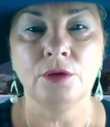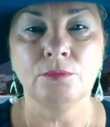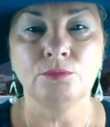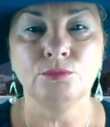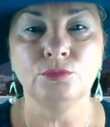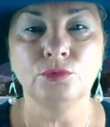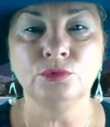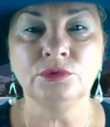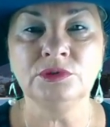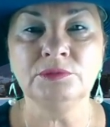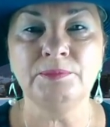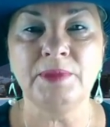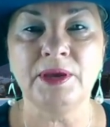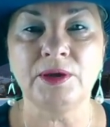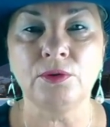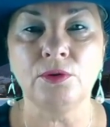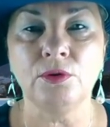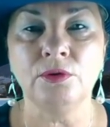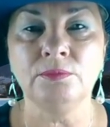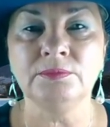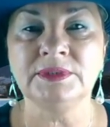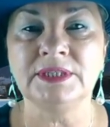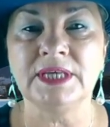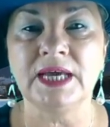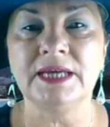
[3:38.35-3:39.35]
Mond
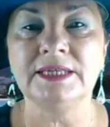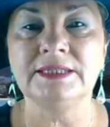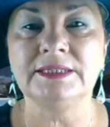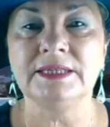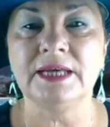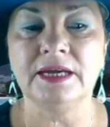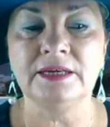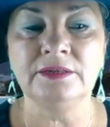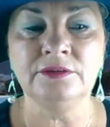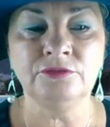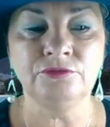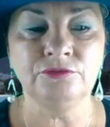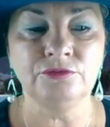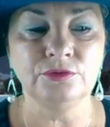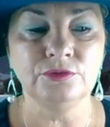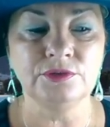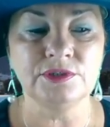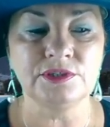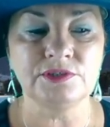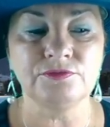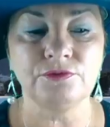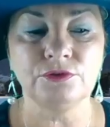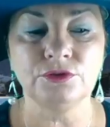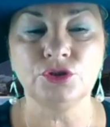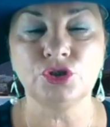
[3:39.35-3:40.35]
bekommt einen
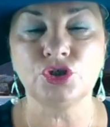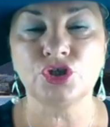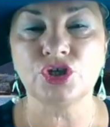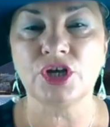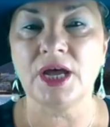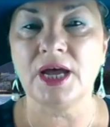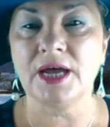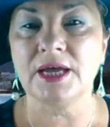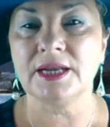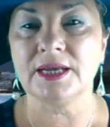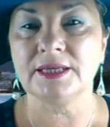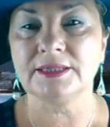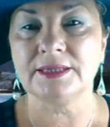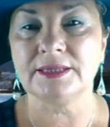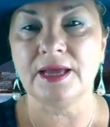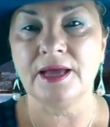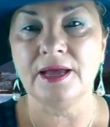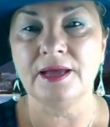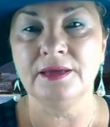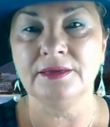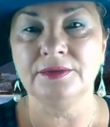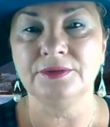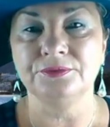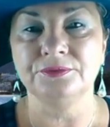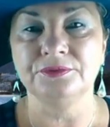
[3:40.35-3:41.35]
Einfluss von
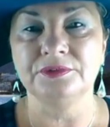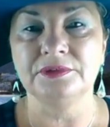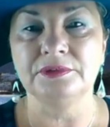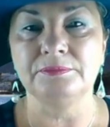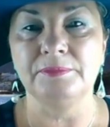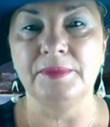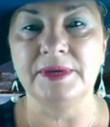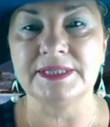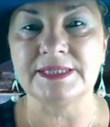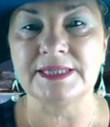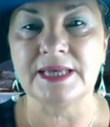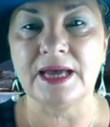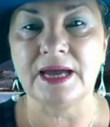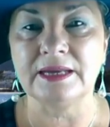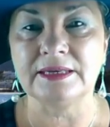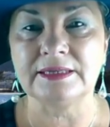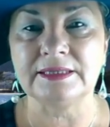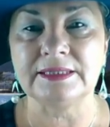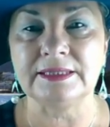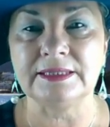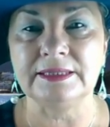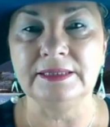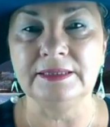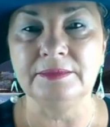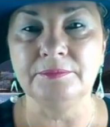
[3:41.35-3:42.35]
Charatan und
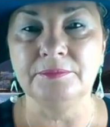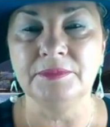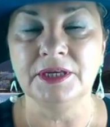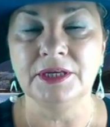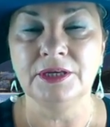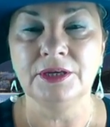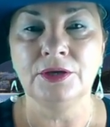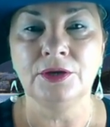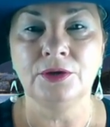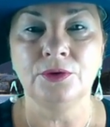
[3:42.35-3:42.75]
Mesatim